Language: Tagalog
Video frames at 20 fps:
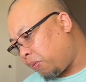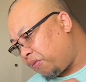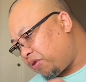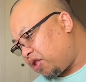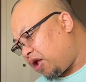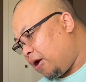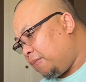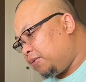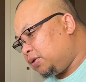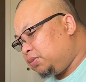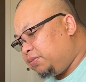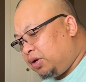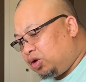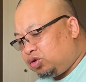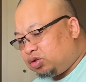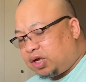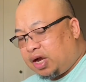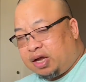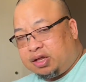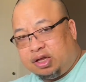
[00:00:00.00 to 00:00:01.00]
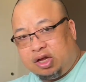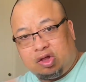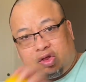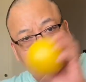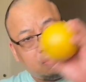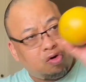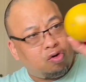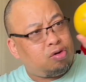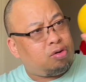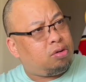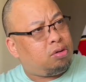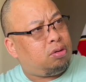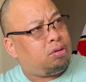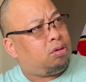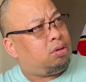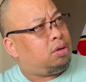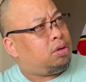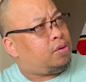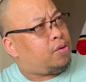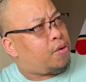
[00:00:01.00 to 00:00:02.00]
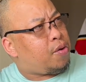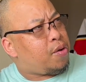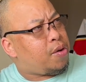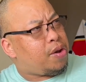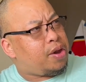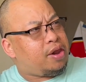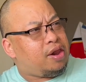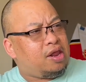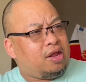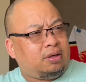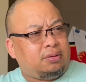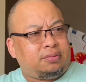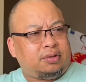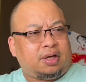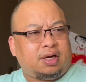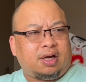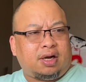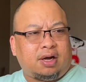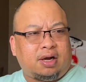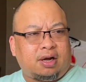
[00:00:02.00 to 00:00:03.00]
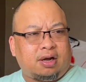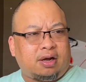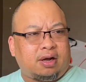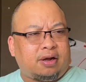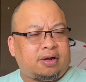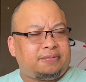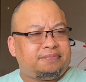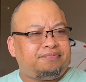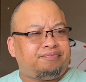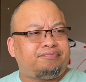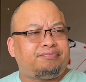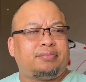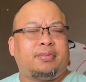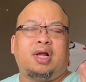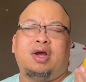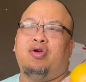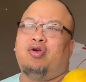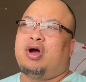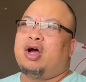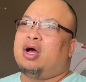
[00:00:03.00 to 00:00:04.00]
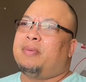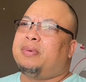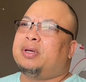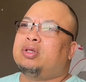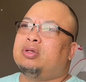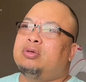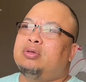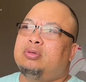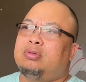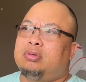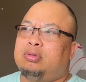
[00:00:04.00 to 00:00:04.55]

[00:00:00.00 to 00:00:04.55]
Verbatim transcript: Tapos meron tayo dito uh, ah, ano nga ba to?